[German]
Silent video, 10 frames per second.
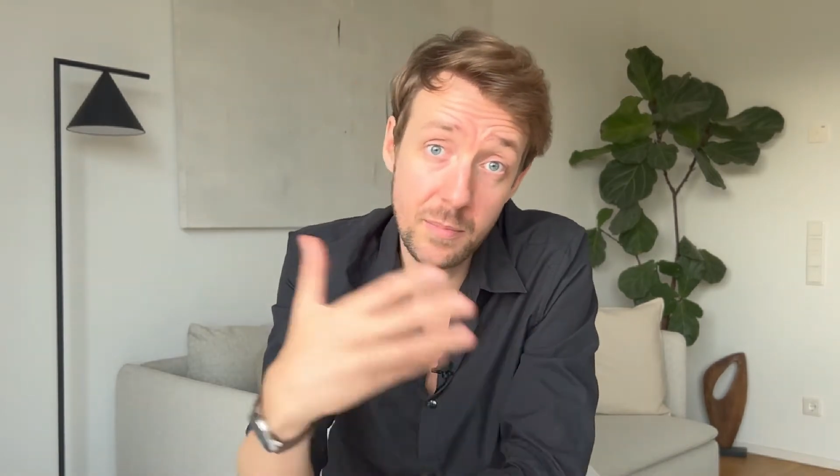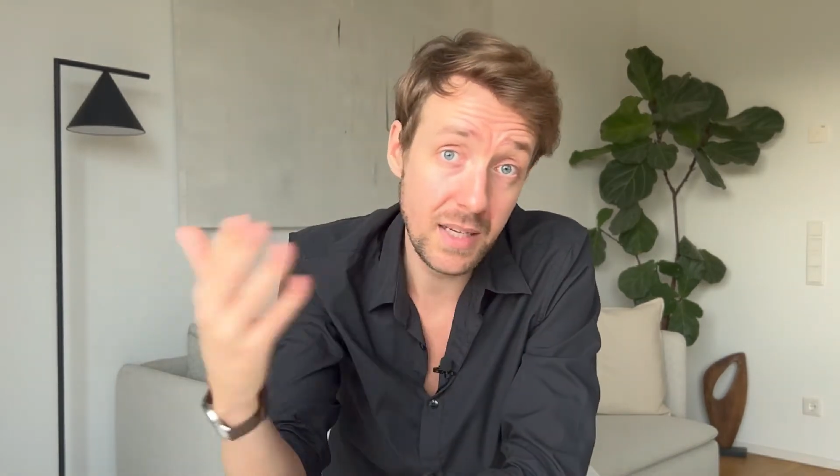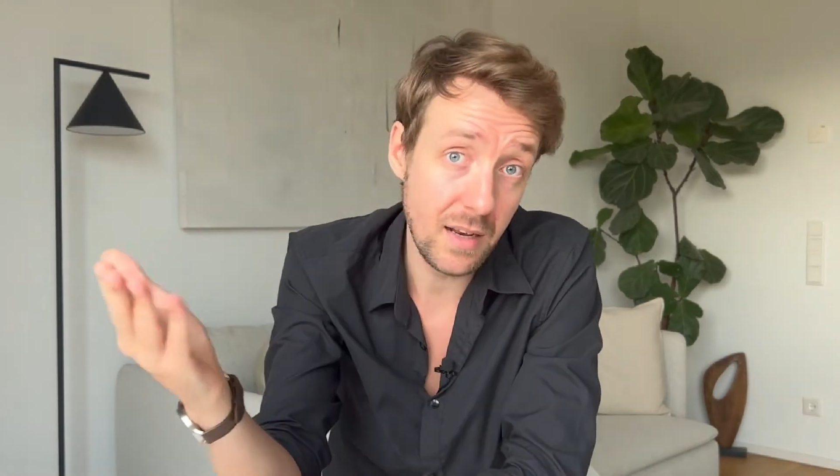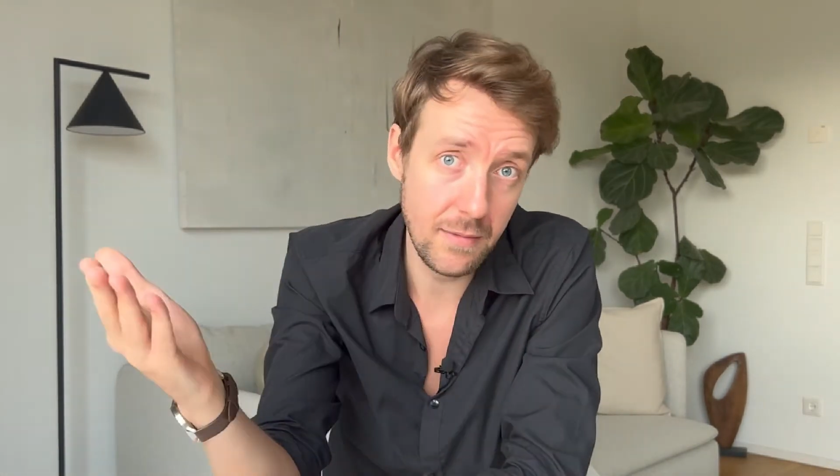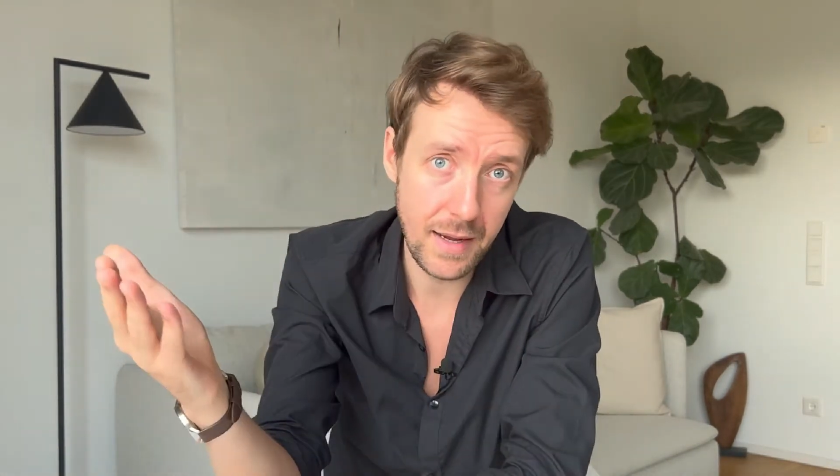
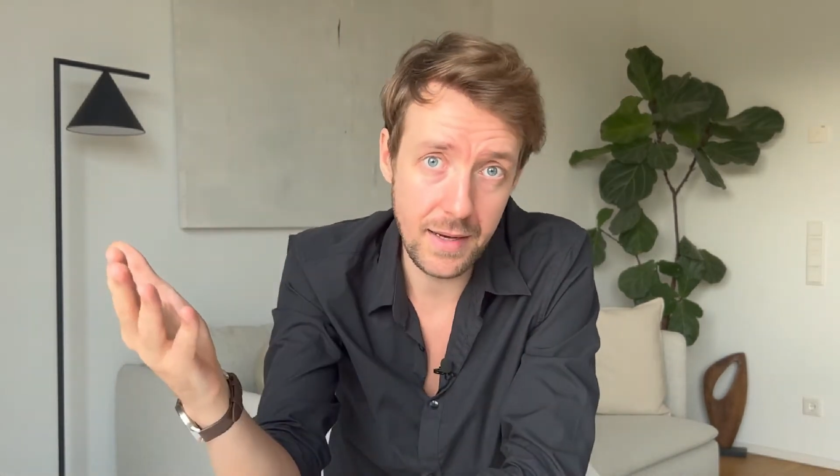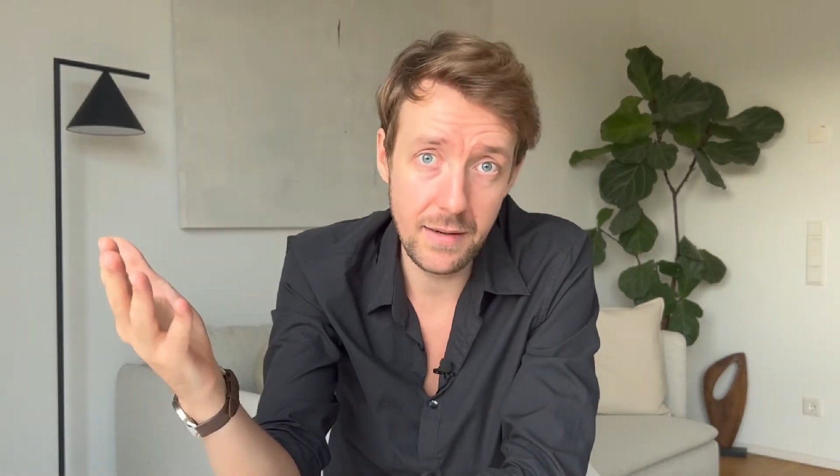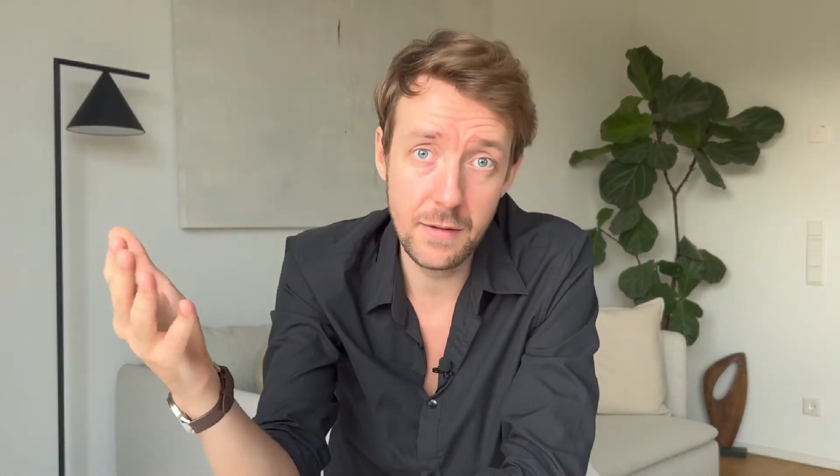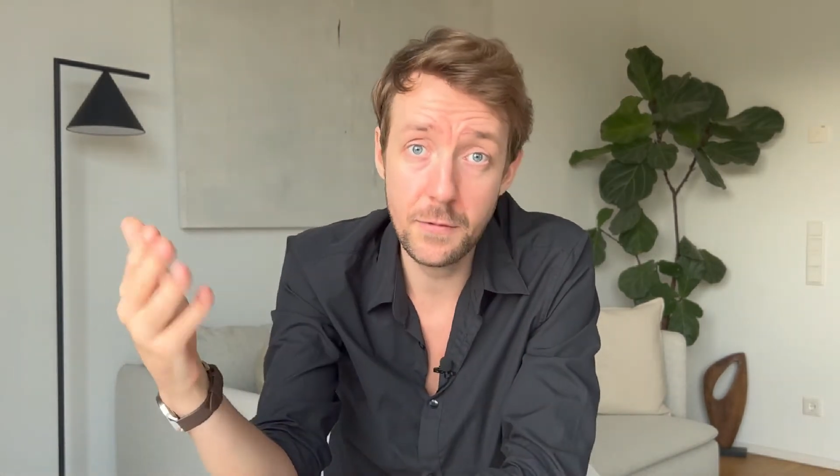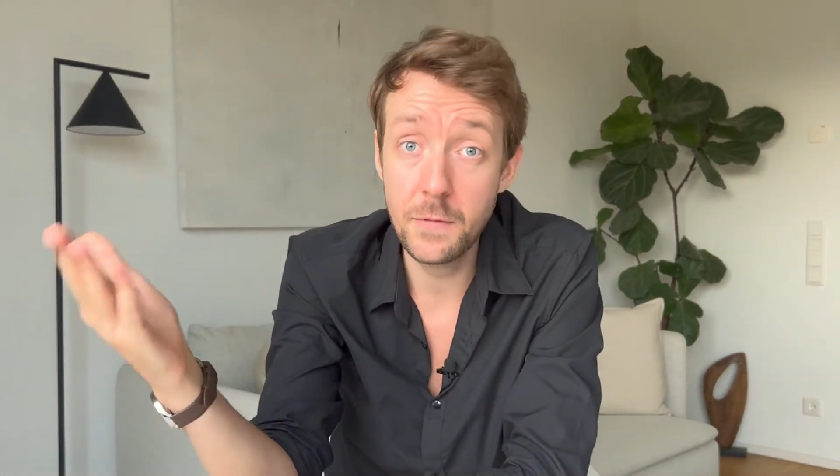
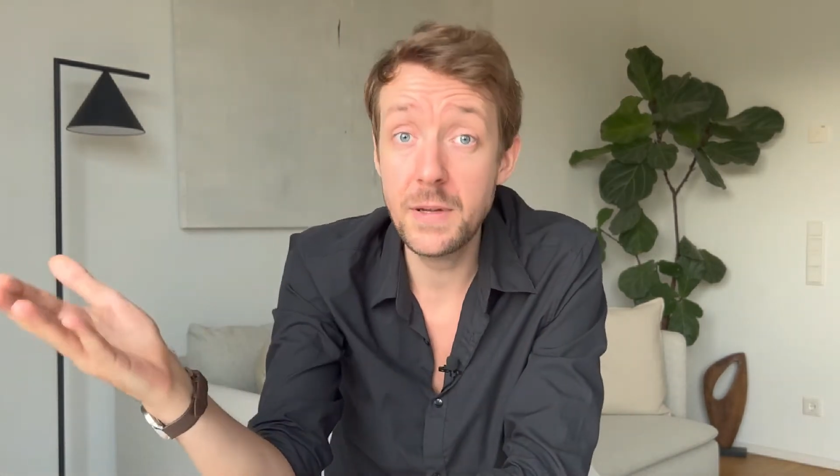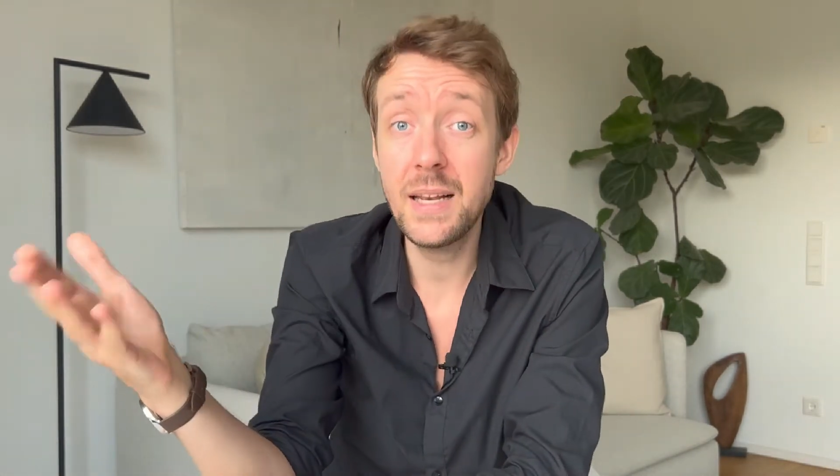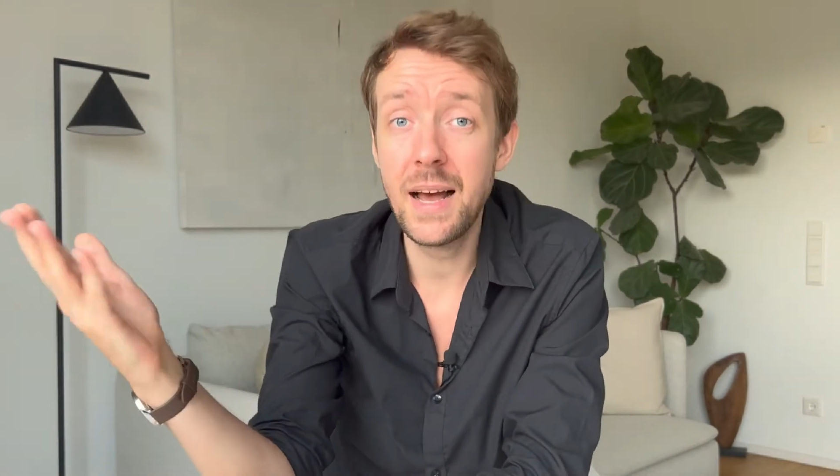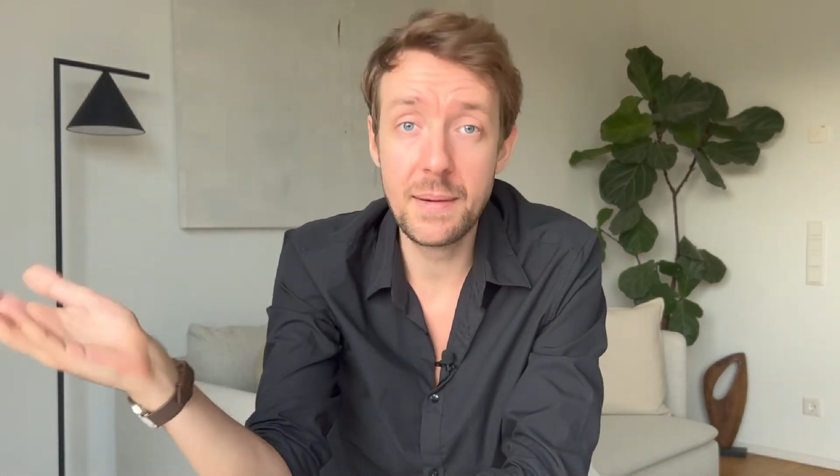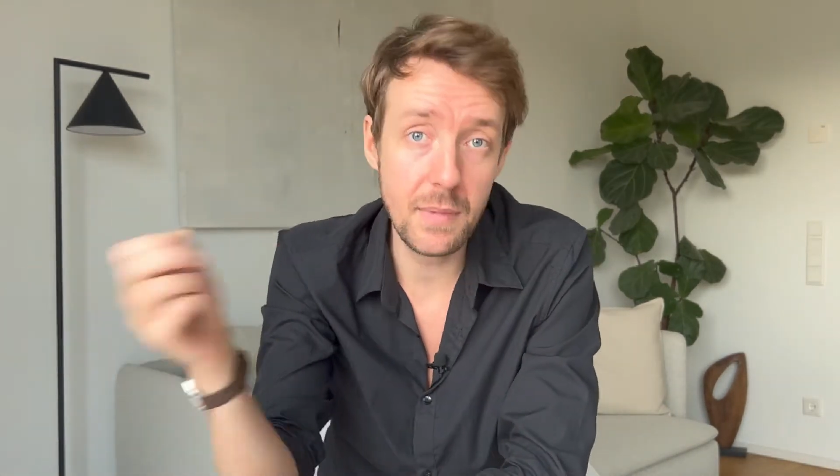mittlerweile für
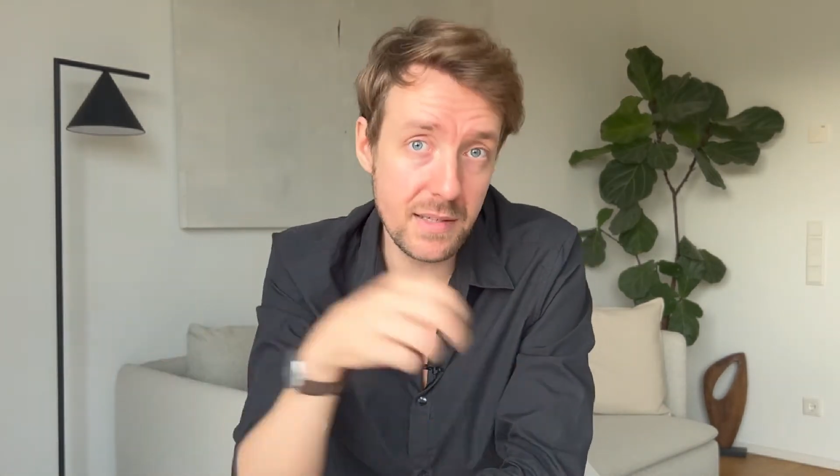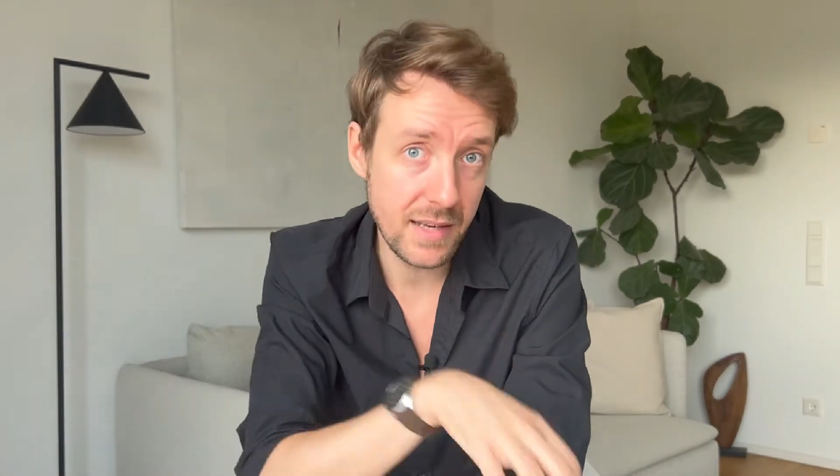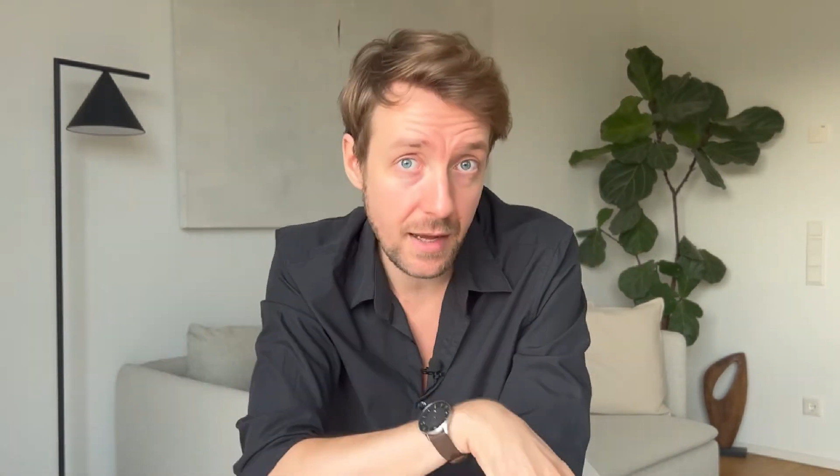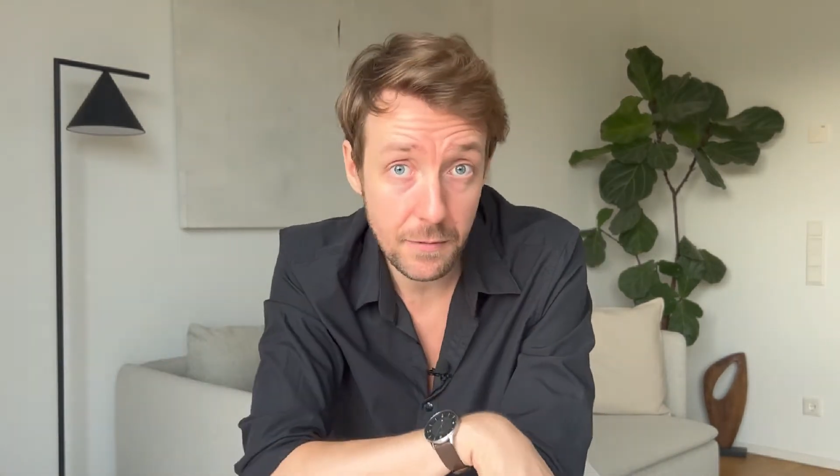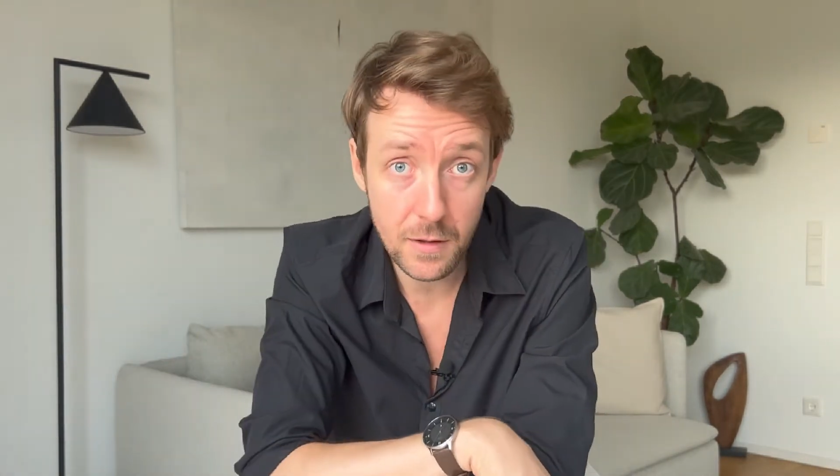viele ein
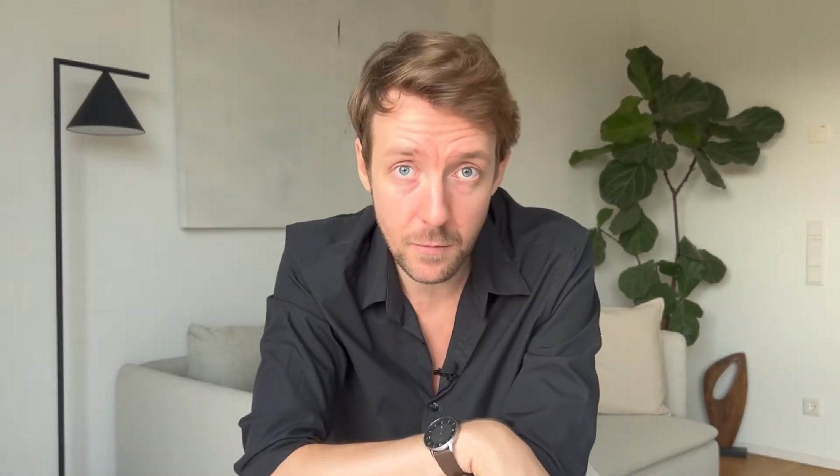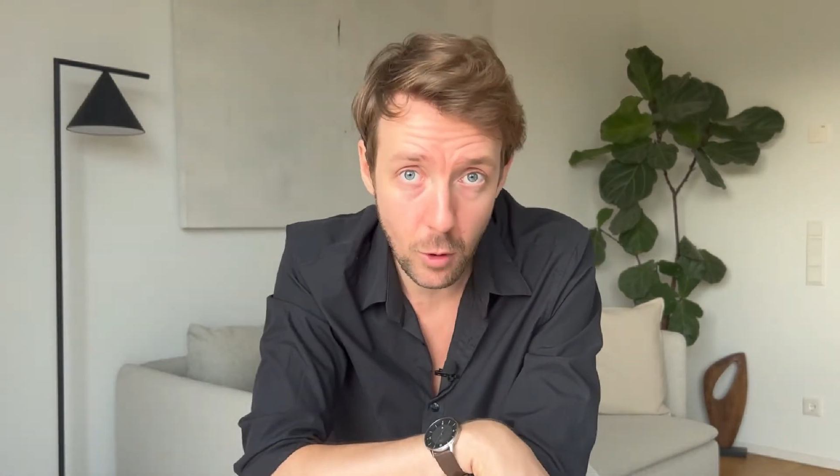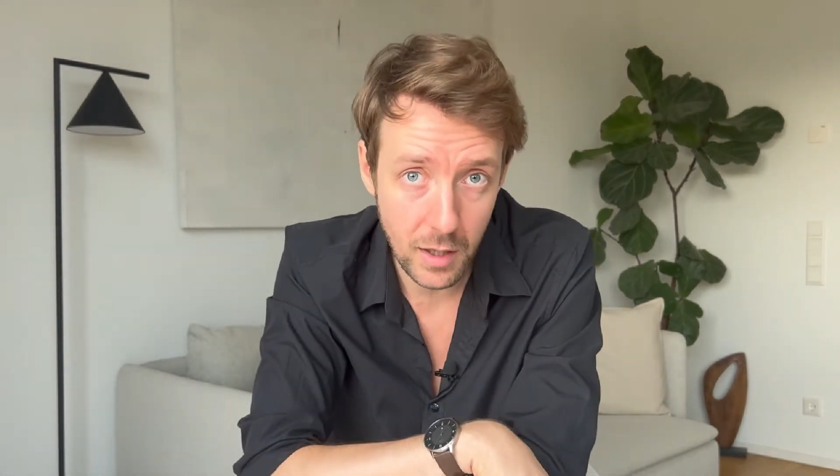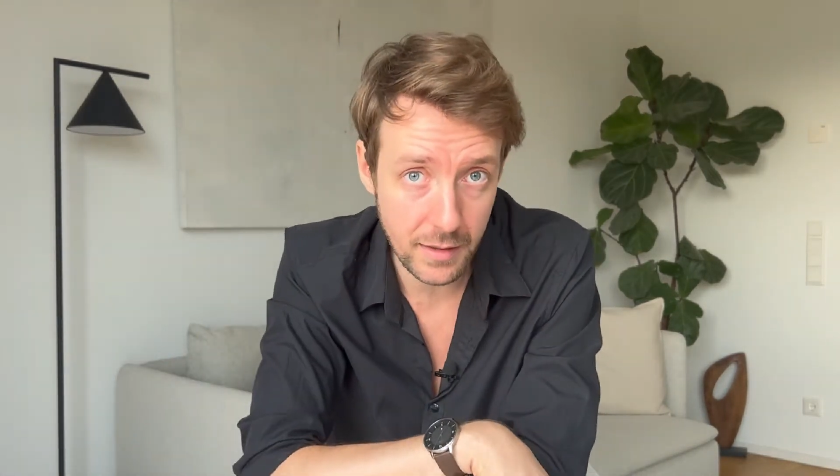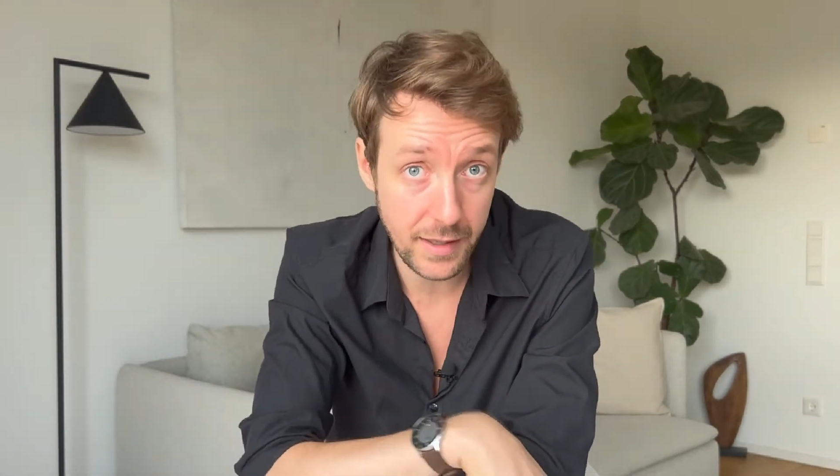Must-Have geworden.